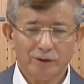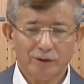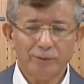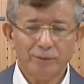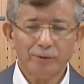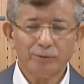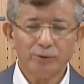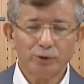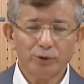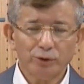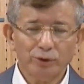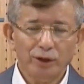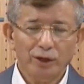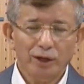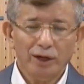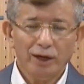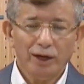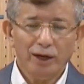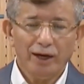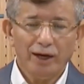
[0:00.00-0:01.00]
Tabi
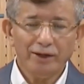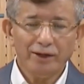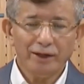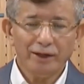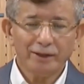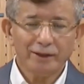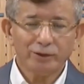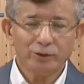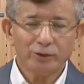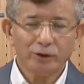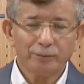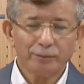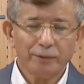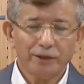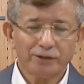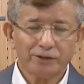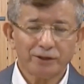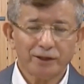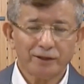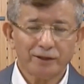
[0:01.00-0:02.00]
bunu aynı anda
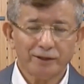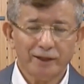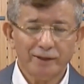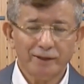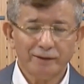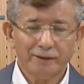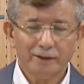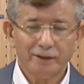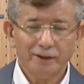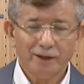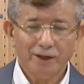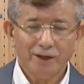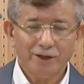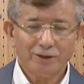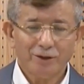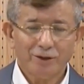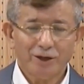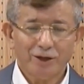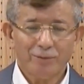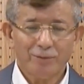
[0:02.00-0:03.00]
4-5 yerden
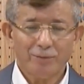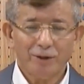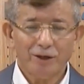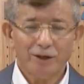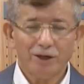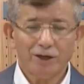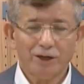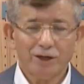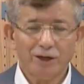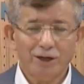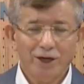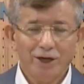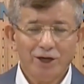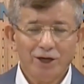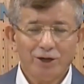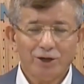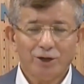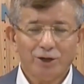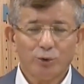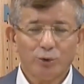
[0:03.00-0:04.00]
e, e,
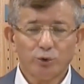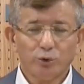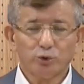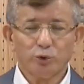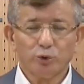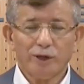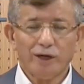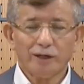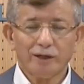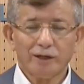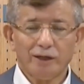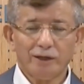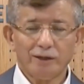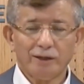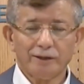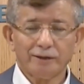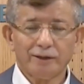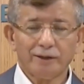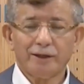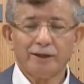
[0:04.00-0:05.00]
e, huzur hakkı
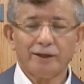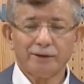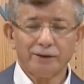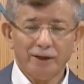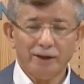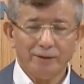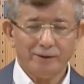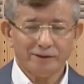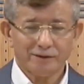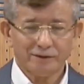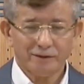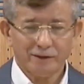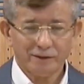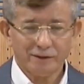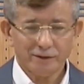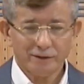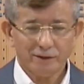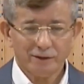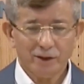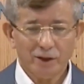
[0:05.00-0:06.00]
alanlar
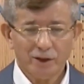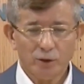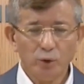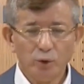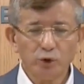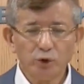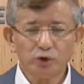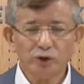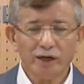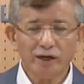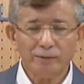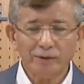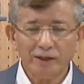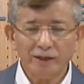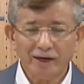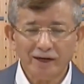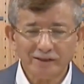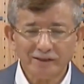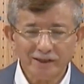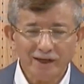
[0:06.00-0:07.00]
anlayamazlar. Lüks
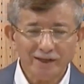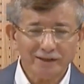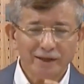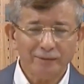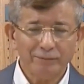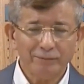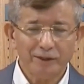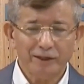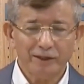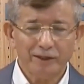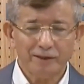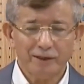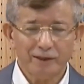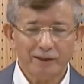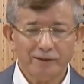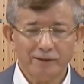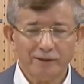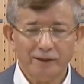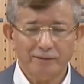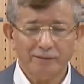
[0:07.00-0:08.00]
arabalara zaten
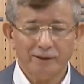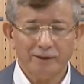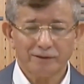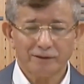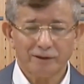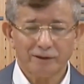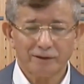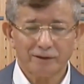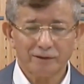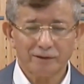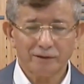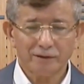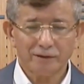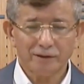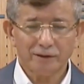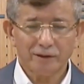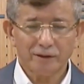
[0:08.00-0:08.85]
binenler anlayamazlar.